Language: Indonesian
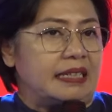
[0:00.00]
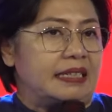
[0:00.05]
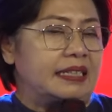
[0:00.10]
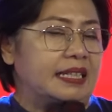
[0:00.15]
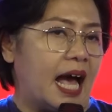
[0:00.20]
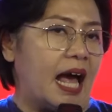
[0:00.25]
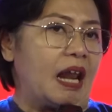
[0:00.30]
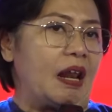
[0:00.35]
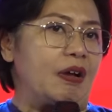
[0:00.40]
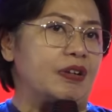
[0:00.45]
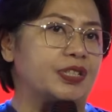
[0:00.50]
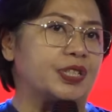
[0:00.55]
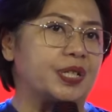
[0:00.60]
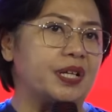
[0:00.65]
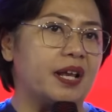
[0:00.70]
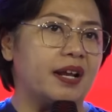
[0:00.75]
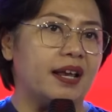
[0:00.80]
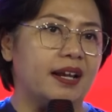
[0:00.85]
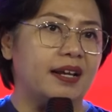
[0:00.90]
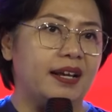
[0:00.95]
Kalau
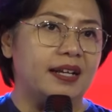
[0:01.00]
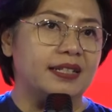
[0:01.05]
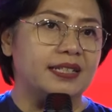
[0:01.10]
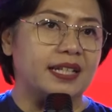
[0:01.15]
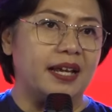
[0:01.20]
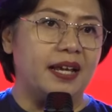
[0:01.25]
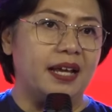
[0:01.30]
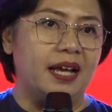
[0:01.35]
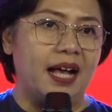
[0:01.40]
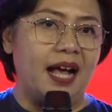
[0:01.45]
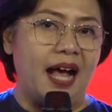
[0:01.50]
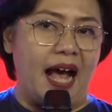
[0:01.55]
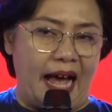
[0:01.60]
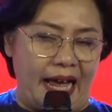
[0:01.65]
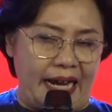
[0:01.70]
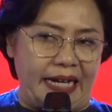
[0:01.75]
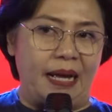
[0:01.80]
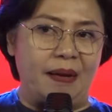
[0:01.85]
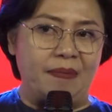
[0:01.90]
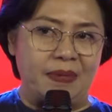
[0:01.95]
saudara dan saya
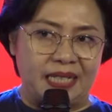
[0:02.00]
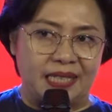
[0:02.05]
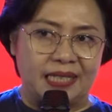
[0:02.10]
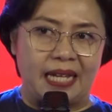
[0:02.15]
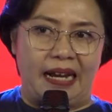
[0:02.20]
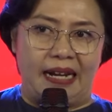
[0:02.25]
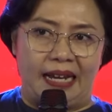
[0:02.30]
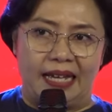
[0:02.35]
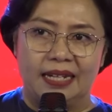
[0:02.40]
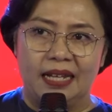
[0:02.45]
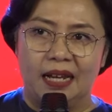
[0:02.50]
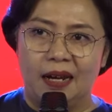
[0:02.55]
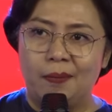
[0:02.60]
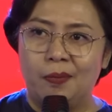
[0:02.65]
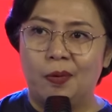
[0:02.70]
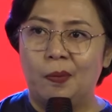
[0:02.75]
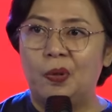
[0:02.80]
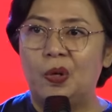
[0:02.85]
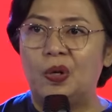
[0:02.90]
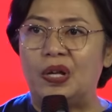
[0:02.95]
ada masalah dalam
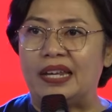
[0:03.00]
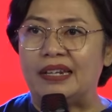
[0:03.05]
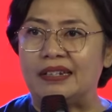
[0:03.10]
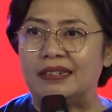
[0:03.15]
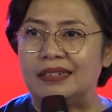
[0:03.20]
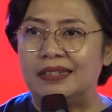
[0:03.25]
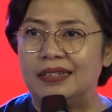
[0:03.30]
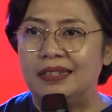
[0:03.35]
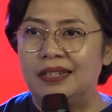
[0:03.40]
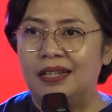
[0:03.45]
hubungan,